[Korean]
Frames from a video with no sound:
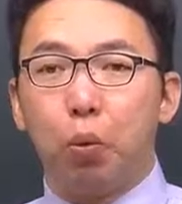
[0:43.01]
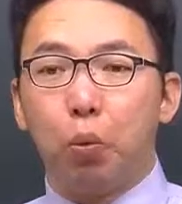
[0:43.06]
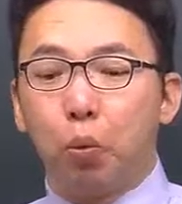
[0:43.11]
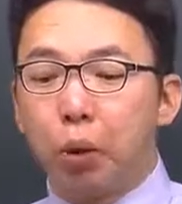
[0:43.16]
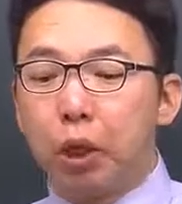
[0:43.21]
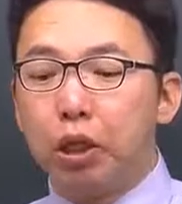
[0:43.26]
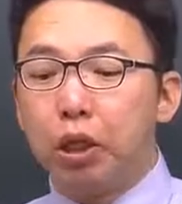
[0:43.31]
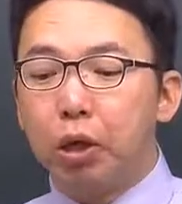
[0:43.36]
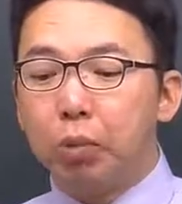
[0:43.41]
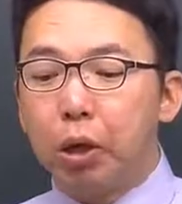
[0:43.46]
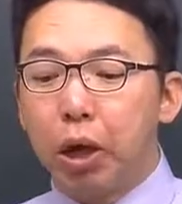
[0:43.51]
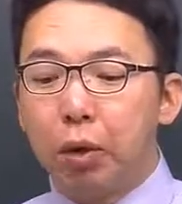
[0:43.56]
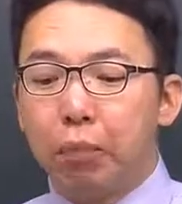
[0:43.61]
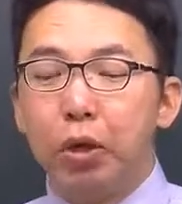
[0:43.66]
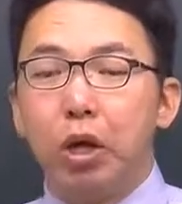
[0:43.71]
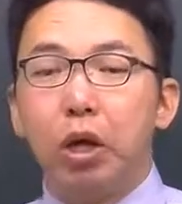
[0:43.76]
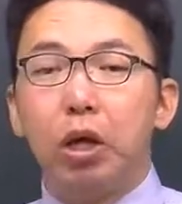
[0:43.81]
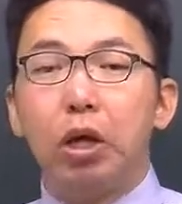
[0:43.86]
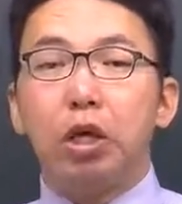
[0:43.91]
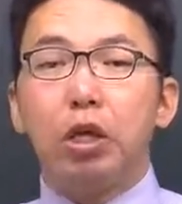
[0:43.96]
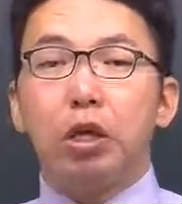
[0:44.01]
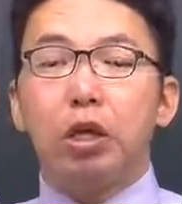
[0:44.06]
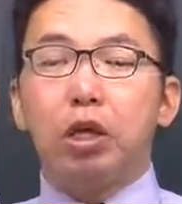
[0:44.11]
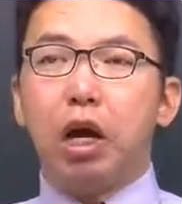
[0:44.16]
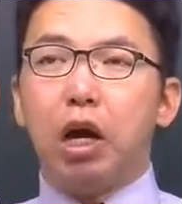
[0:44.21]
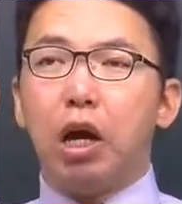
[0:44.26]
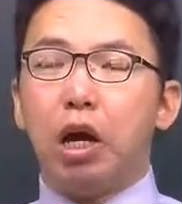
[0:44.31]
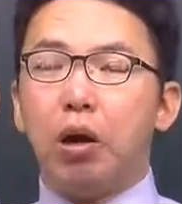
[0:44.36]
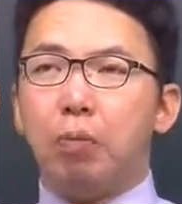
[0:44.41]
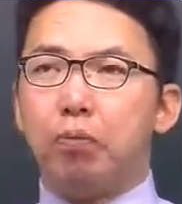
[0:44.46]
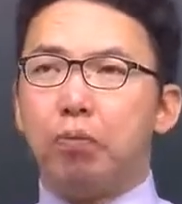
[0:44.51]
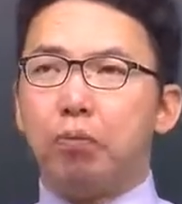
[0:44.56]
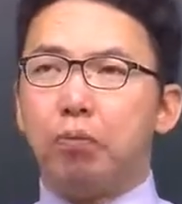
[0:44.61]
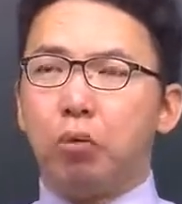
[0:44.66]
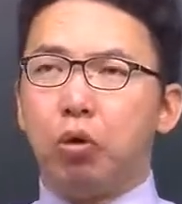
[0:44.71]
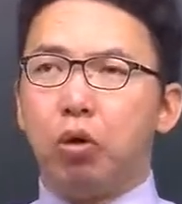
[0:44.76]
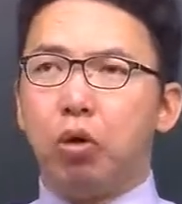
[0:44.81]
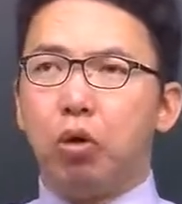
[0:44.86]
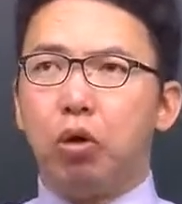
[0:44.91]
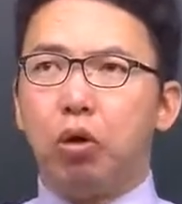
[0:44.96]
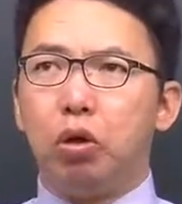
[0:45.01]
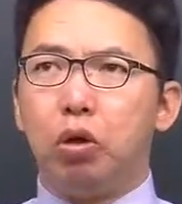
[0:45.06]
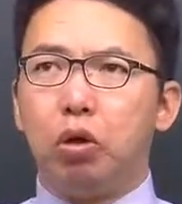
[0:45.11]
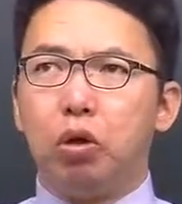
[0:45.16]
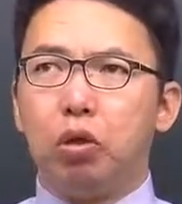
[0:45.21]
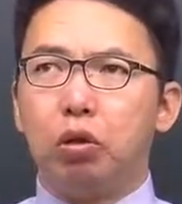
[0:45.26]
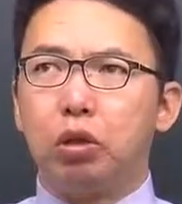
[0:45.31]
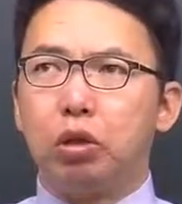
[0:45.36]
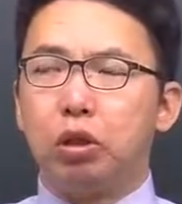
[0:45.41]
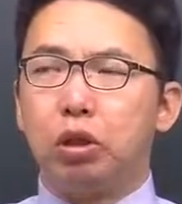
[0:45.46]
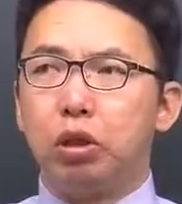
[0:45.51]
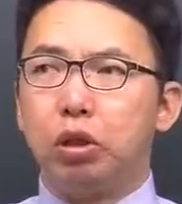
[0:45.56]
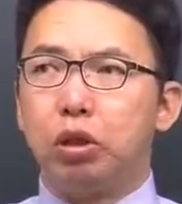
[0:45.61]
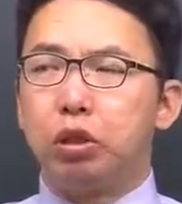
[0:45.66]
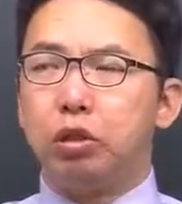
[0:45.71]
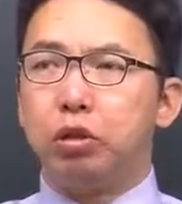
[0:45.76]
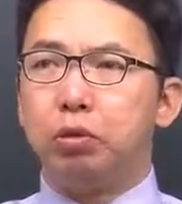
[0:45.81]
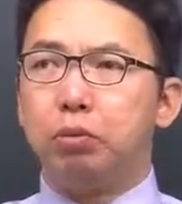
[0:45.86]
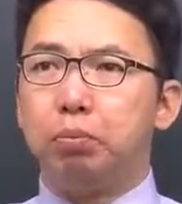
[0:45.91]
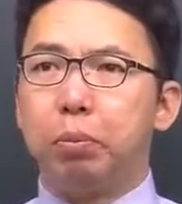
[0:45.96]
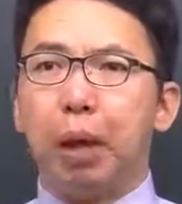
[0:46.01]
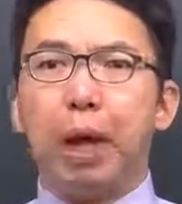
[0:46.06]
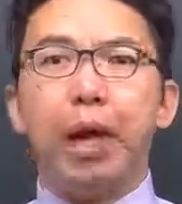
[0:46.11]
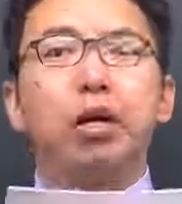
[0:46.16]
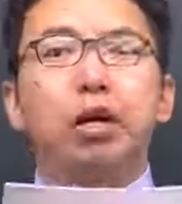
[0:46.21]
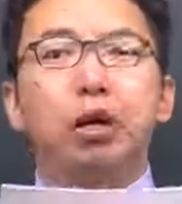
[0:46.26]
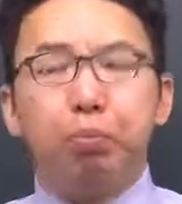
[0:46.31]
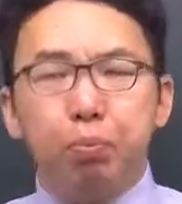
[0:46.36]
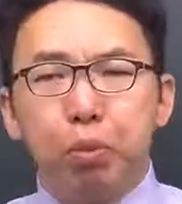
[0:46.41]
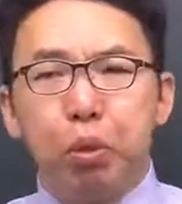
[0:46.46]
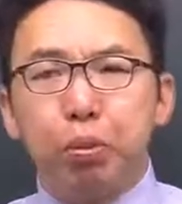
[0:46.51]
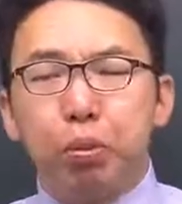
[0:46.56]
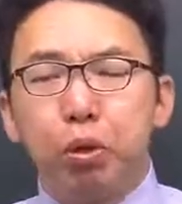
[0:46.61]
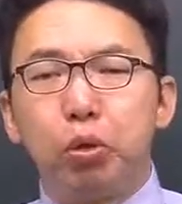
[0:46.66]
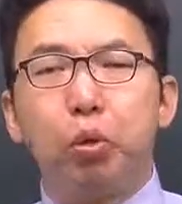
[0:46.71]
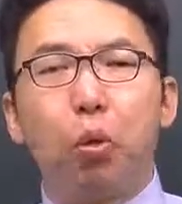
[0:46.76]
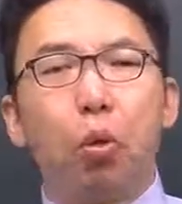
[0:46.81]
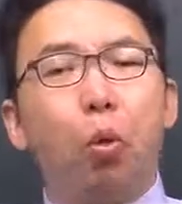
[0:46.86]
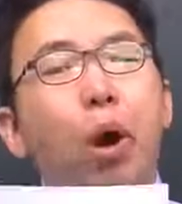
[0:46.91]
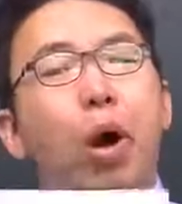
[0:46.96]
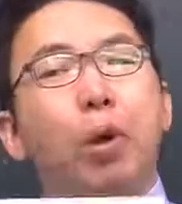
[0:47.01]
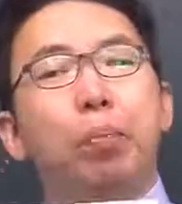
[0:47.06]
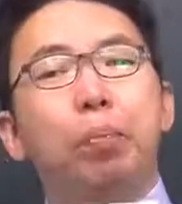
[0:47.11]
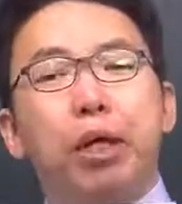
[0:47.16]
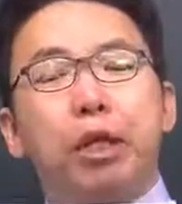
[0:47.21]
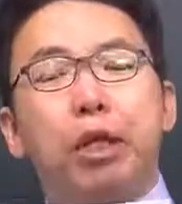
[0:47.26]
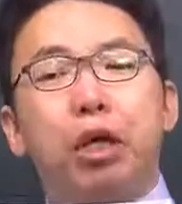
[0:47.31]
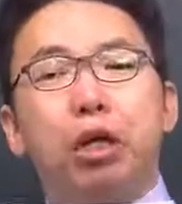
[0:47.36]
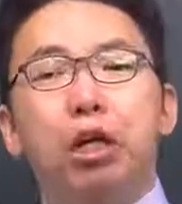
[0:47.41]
왜냐면, 그러니까 뭐, 지금 맨 끝부분은 5A다.